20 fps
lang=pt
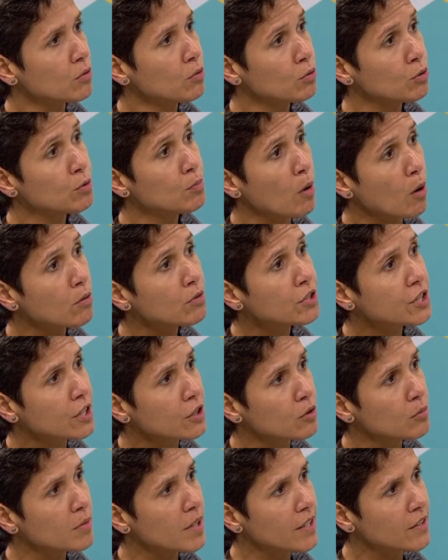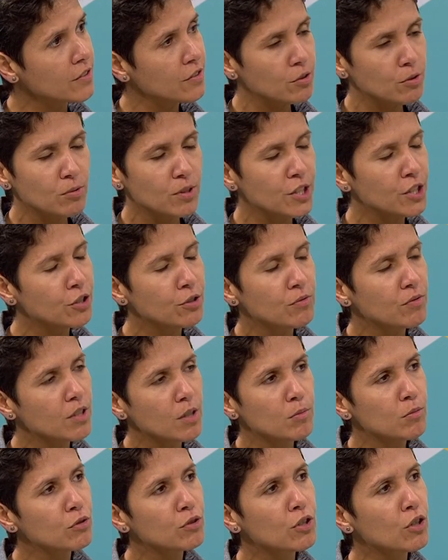nos moldes que é no Brasil, a gente não tem
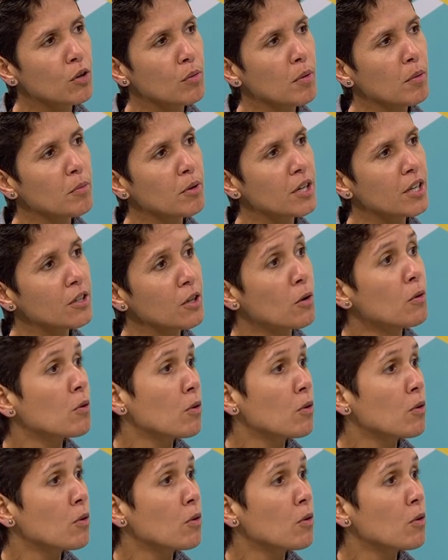muito o que comemorar, não.